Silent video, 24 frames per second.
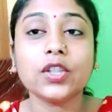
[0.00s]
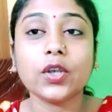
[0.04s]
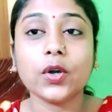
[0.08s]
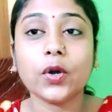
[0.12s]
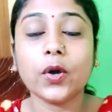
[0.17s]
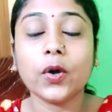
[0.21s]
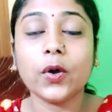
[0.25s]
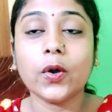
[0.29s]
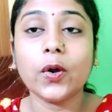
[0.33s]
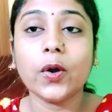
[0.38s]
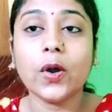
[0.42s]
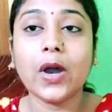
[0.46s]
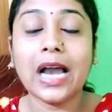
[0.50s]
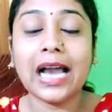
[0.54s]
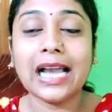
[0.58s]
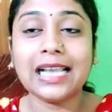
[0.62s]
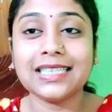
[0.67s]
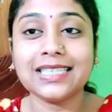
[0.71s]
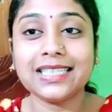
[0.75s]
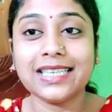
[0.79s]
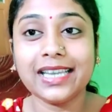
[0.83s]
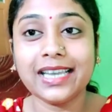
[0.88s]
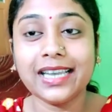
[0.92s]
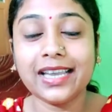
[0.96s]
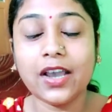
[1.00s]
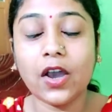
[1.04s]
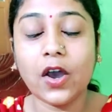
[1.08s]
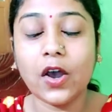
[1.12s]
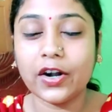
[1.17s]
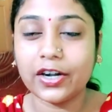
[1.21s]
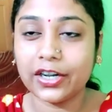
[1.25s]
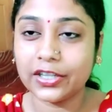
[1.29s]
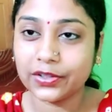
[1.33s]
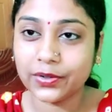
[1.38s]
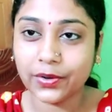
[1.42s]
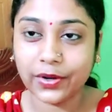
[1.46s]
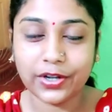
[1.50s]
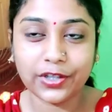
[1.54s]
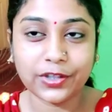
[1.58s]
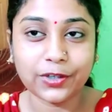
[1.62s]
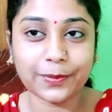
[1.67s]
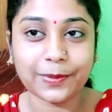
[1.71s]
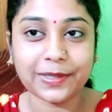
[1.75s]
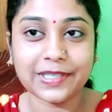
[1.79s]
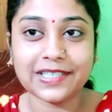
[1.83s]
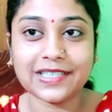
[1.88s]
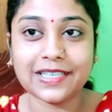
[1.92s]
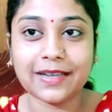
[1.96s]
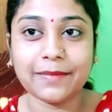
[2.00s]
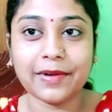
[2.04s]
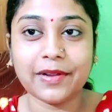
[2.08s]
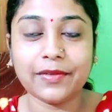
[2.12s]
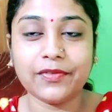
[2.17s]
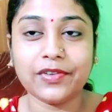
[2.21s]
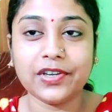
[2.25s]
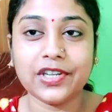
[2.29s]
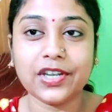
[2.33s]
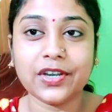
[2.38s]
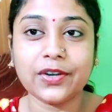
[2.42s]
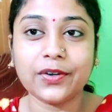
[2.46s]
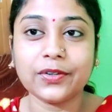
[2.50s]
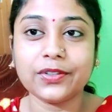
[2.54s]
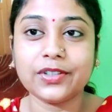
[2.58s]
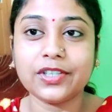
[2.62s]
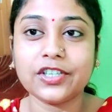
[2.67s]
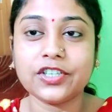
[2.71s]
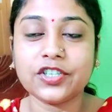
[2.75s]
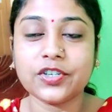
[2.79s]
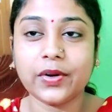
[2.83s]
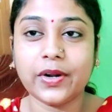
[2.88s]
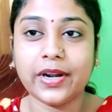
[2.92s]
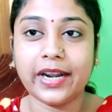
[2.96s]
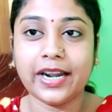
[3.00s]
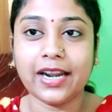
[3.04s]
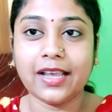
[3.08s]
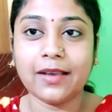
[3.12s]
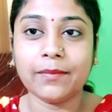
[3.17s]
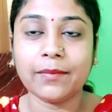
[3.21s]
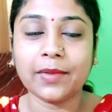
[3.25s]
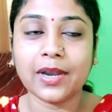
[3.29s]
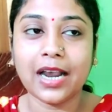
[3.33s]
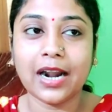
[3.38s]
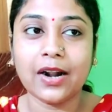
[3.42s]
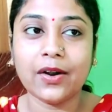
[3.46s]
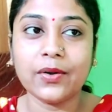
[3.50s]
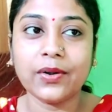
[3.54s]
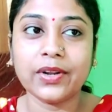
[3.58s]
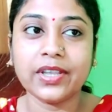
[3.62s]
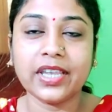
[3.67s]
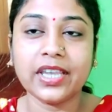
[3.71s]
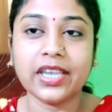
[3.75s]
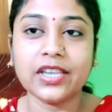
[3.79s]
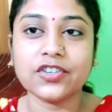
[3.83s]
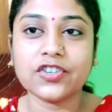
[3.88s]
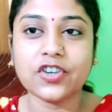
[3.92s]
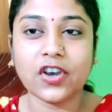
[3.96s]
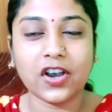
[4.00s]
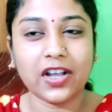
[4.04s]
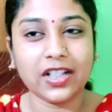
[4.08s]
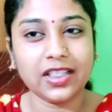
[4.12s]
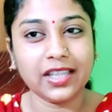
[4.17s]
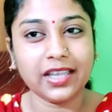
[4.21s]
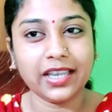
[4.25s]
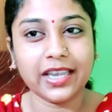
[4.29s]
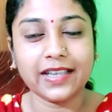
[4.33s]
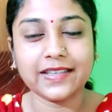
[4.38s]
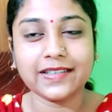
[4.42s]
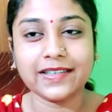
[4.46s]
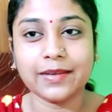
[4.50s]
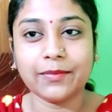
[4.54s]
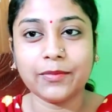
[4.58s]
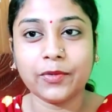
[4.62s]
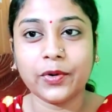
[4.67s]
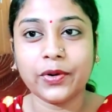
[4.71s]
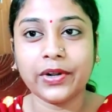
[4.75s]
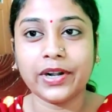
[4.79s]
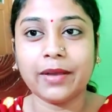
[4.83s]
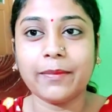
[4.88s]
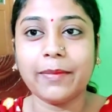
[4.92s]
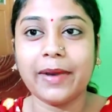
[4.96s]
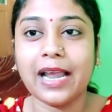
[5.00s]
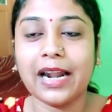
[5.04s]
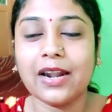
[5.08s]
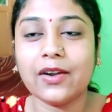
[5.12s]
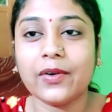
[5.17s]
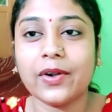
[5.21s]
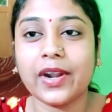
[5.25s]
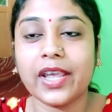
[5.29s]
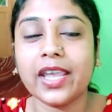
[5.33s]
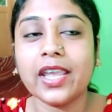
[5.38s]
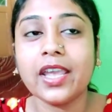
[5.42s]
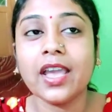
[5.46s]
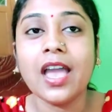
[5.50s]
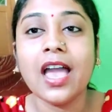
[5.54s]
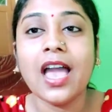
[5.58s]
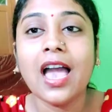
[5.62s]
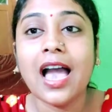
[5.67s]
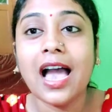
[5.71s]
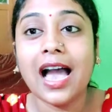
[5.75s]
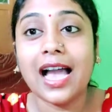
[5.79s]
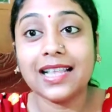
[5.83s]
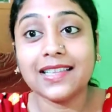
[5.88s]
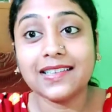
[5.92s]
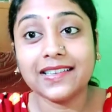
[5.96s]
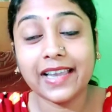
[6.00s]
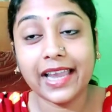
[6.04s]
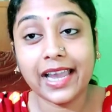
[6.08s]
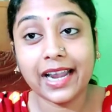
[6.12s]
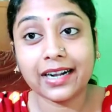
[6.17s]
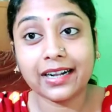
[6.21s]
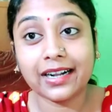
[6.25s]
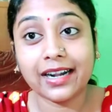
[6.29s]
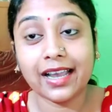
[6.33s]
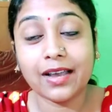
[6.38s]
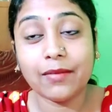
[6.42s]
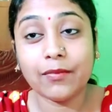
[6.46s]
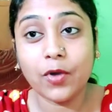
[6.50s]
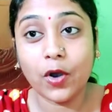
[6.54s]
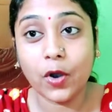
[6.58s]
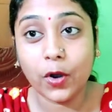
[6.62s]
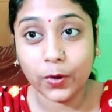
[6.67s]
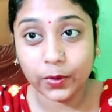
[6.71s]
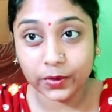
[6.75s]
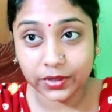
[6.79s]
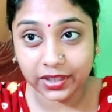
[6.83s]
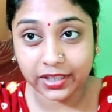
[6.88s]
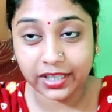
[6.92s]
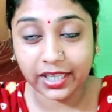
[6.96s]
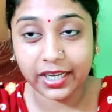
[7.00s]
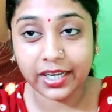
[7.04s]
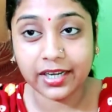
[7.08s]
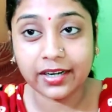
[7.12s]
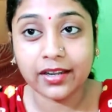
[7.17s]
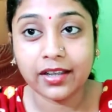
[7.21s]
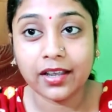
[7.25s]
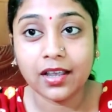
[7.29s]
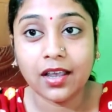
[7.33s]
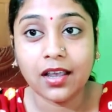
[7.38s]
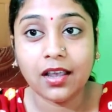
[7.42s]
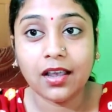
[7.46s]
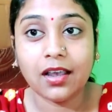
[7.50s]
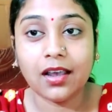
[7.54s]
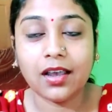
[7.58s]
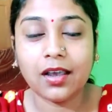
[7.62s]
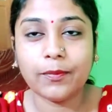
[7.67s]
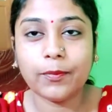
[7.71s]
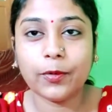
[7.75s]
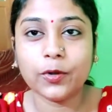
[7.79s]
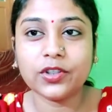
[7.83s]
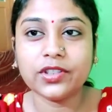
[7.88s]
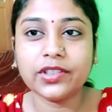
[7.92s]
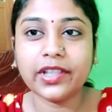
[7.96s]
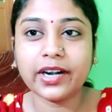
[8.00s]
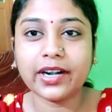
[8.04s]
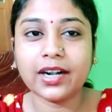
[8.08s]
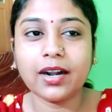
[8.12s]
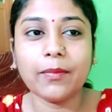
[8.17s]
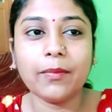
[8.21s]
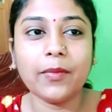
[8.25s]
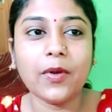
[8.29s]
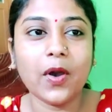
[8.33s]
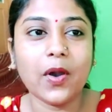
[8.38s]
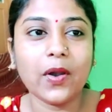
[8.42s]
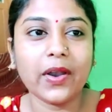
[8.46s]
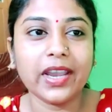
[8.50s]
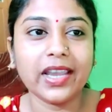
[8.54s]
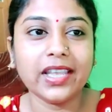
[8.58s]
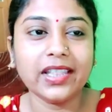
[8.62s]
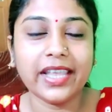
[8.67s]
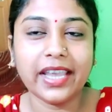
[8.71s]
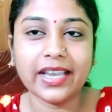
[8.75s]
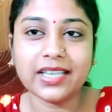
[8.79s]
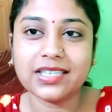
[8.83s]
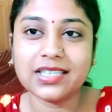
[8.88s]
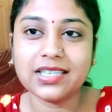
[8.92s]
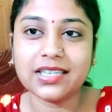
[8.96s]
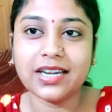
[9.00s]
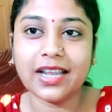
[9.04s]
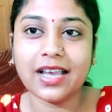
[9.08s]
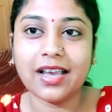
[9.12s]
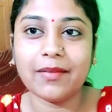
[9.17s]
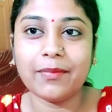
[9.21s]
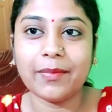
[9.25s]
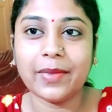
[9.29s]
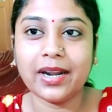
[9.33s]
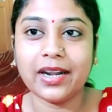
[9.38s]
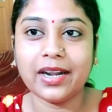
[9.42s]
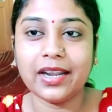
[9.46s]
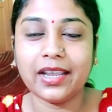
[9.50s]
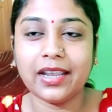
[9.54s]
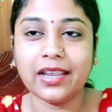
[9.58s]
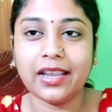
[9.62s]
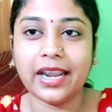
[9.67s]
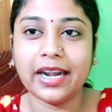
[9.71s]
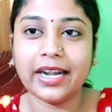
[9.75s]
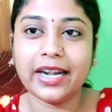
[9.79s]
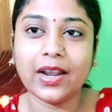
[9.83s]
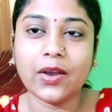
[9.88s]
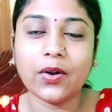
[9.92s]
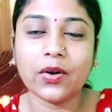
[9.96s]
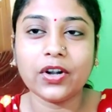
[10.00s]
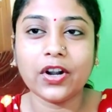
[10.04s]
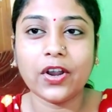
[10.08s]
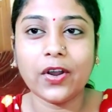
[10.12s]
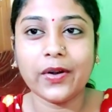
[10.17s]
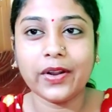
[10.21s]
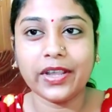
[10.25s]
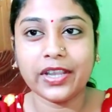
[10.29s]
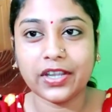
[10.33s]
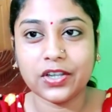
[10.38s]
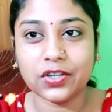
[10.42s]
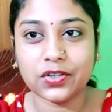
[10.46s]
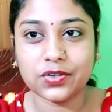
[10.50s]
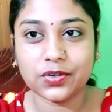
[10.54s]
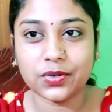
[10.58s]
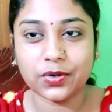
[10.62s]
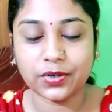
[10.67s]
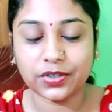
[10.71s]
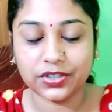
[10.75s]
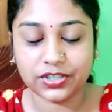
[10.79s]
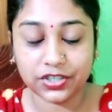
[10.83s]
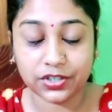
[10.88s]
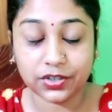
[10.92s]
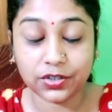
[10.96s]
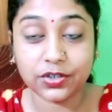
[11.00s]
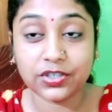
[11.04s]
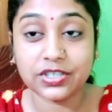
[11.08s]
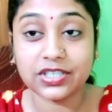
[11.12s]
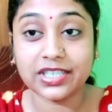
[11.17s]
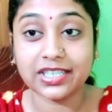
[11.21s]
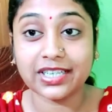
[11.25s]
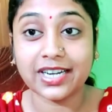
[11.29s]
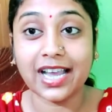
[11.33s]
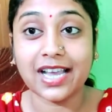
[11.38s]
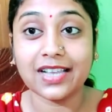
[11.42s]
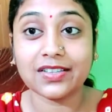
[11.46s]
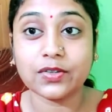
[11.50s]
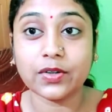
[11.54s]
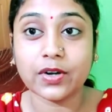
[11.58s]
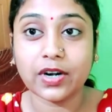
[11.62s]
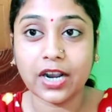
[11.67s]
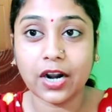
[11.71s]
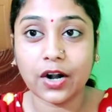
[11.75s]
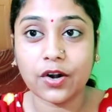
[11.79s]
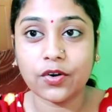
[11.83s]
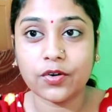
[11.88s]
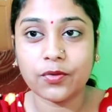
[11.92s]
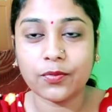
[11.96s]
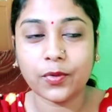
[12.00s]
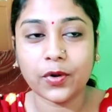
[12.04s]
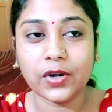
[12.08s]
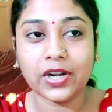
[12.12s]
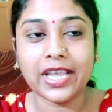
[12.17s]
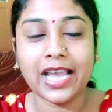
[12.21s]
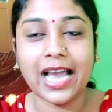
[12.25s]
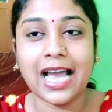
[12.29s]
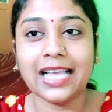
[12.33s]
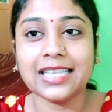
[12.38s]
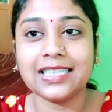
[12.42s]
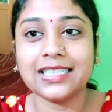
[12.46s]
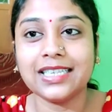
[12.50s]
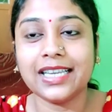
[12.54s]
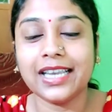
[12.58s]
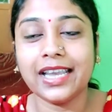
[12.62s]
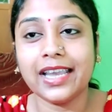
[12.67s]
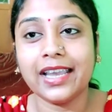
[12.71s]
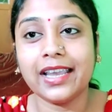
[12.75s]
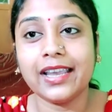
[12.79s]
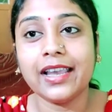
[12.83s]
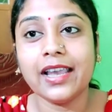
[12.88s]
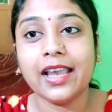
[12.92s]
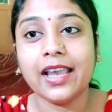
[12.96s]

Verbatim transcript: তো আজকে হঠাৎ করেই তোমাদের সামনে ভিডিও করতে চলে এলাম কারণ কি সকাল থেকে আজকে মনটা ভালো নেই আজকে একটা মহৎ দিন প্রত্যেকটা ব্লগেই দেখছি না মানে এটা ওটা অনেক কিছু হচ্ছে তো যেটা আসল কারণ বলি আজকে